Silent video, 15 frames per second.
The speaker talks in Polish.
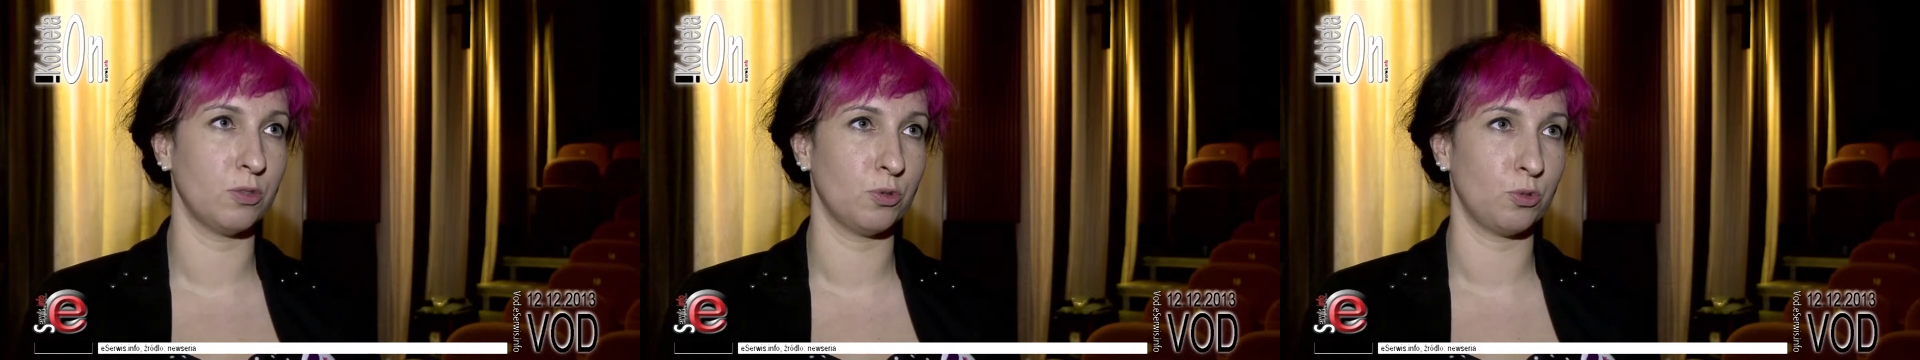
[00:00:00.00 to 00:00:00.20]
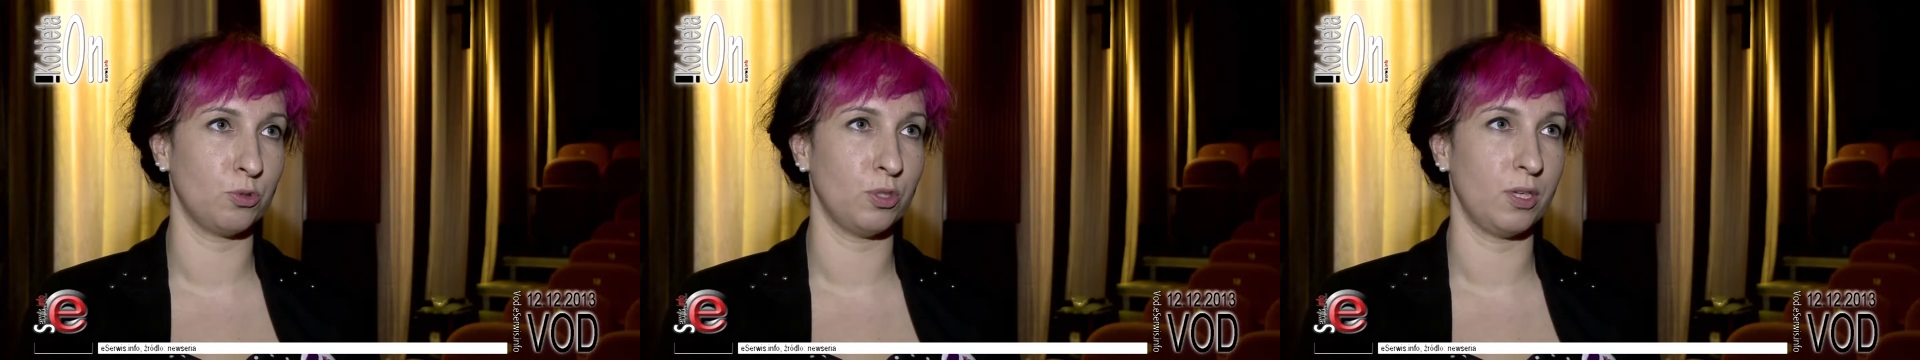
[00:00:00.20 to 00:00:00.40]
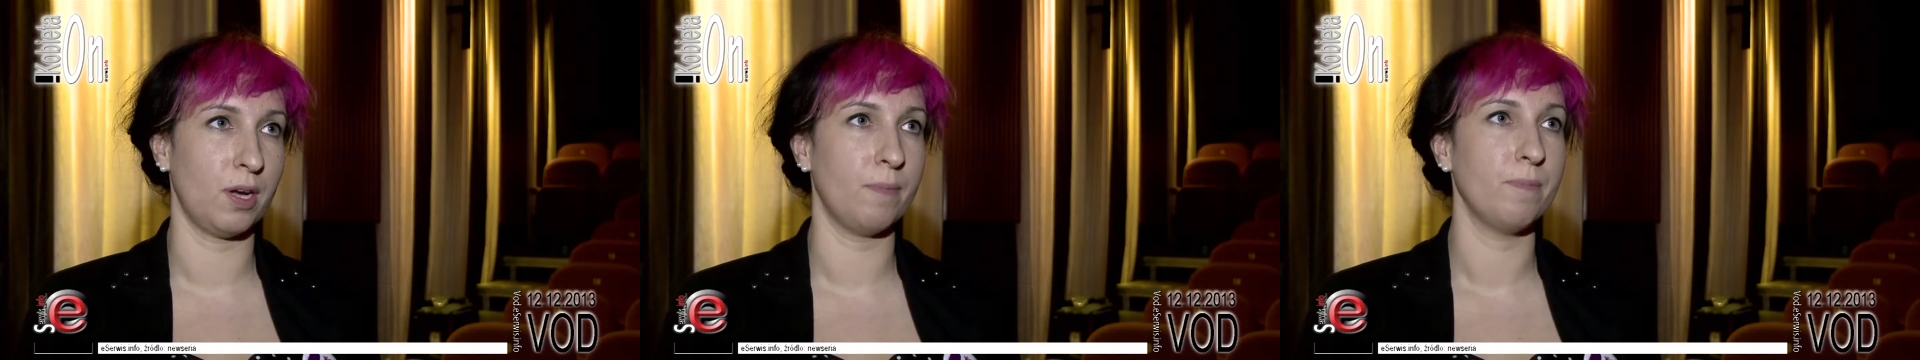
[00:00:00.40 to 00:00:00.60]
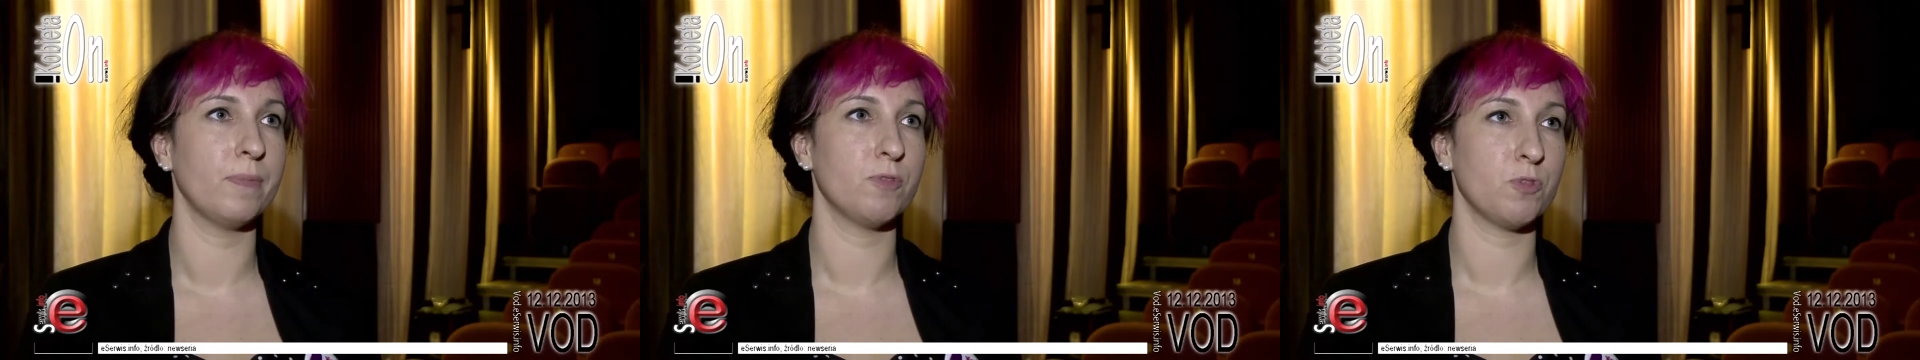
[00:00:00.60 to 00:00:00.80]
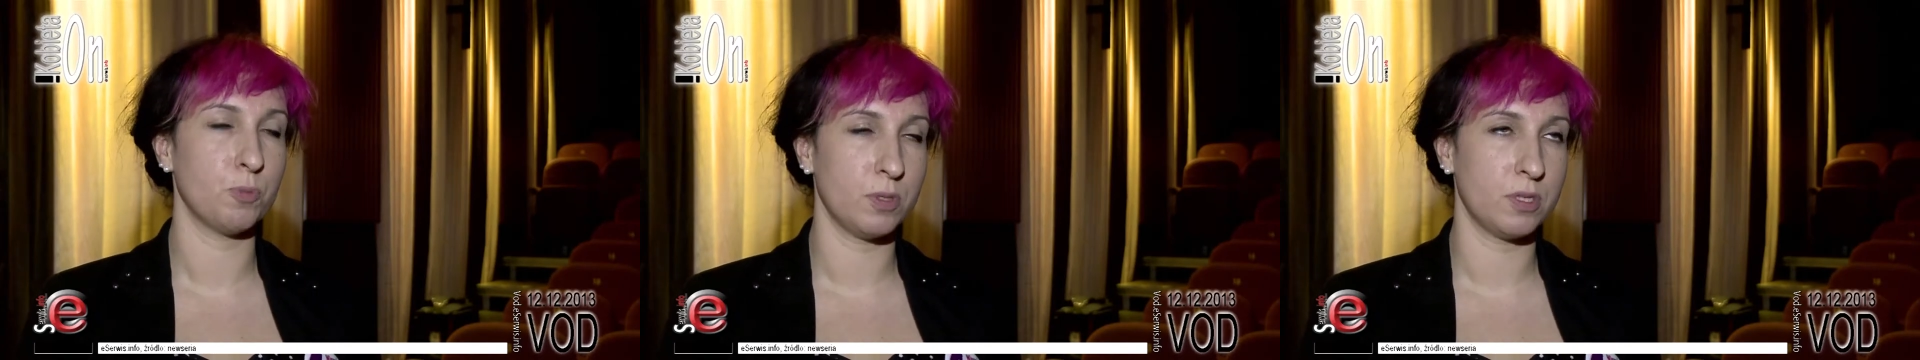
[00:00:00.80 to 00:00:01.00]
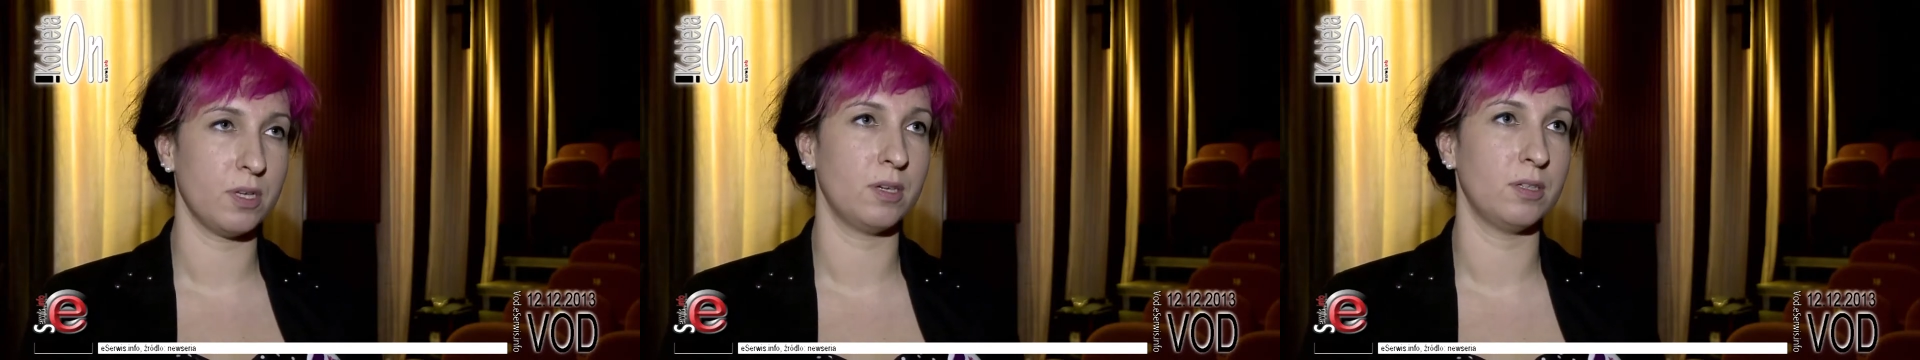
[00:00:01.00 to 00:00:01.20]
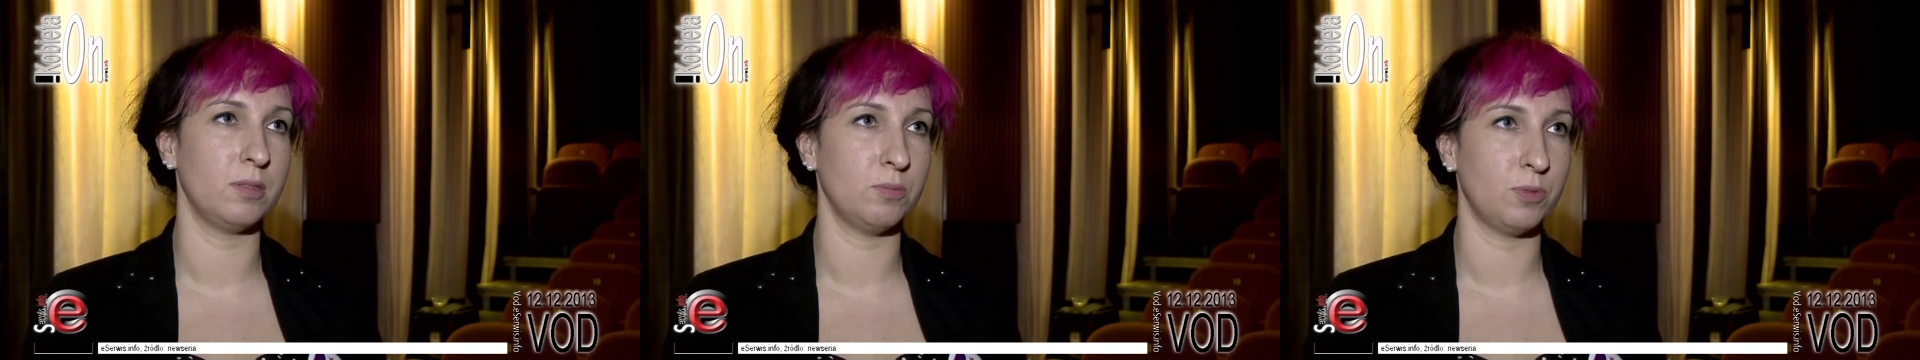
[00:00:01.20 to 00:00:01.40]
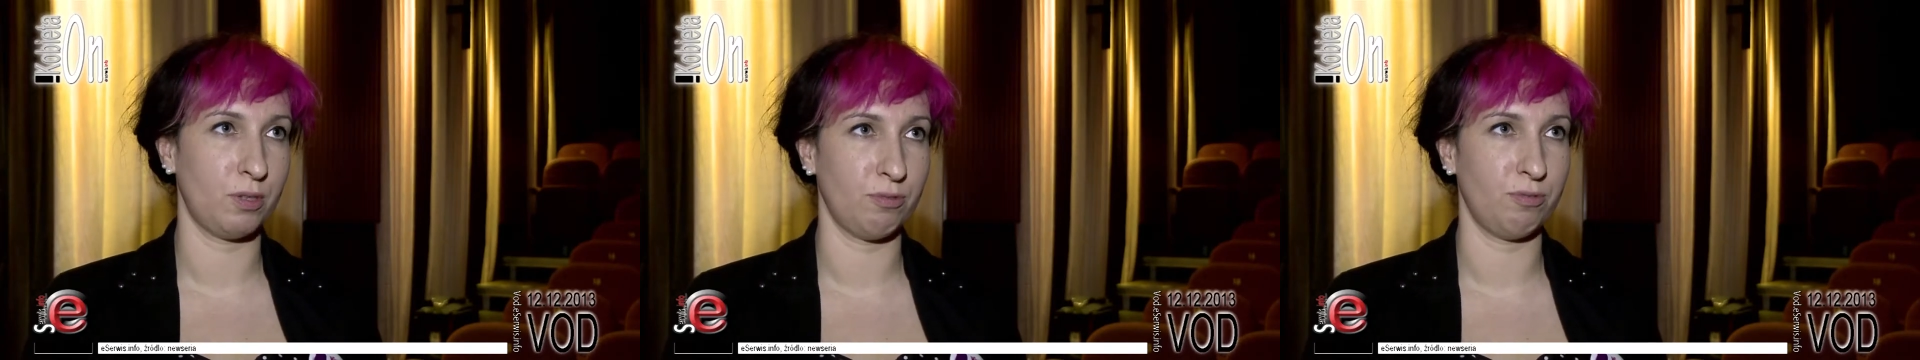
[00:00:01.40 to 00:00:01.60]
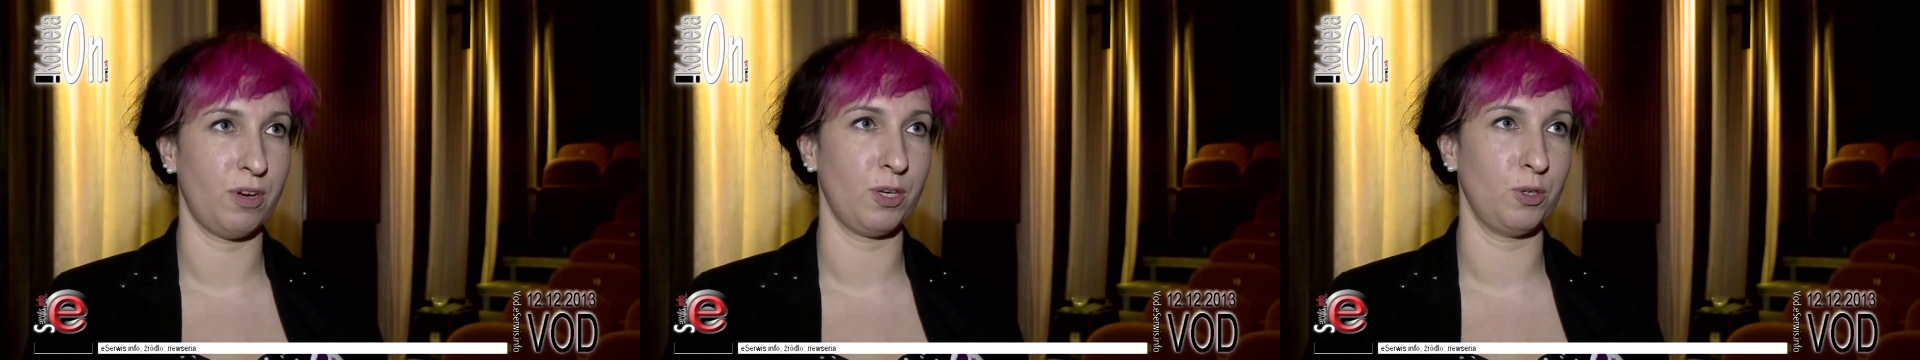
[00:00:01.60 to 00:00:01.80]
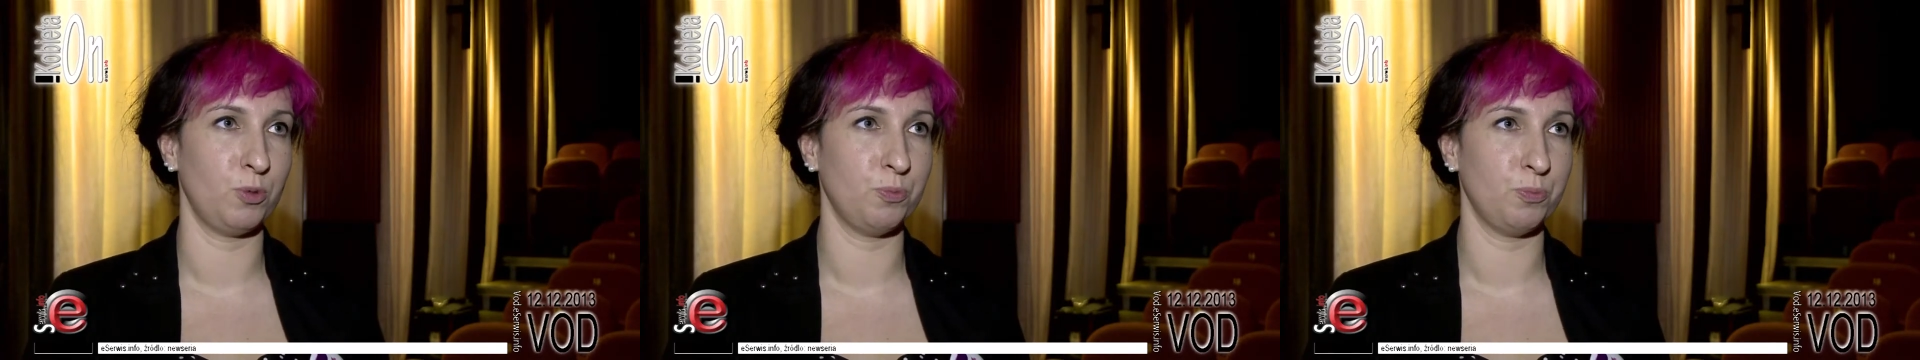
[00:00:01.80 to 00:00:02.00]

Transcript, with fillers: grudnia w specjalnym tramwaju.